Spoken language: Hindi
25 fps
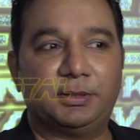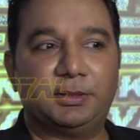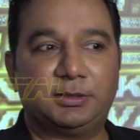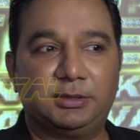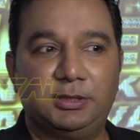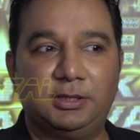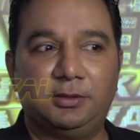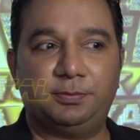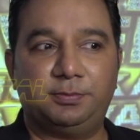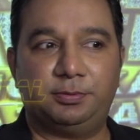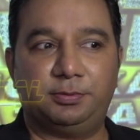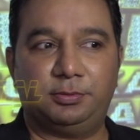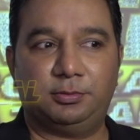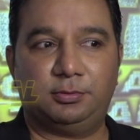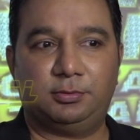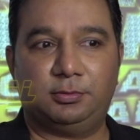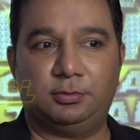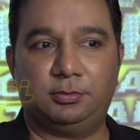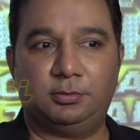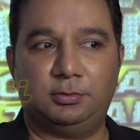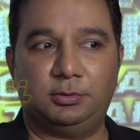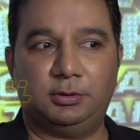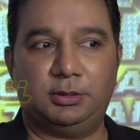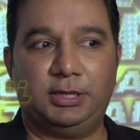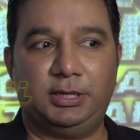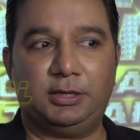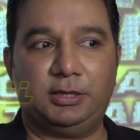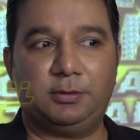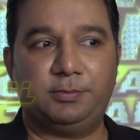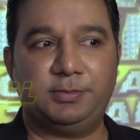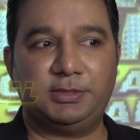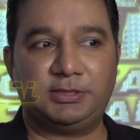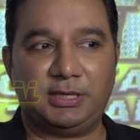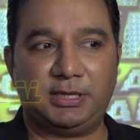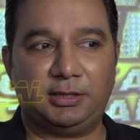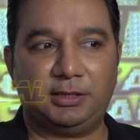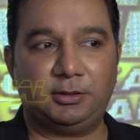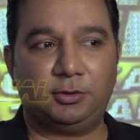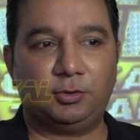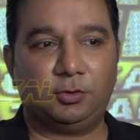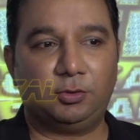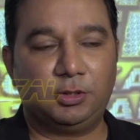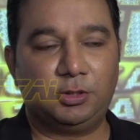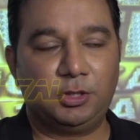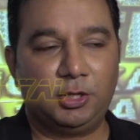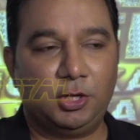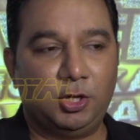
मतलब एक मिसाल दो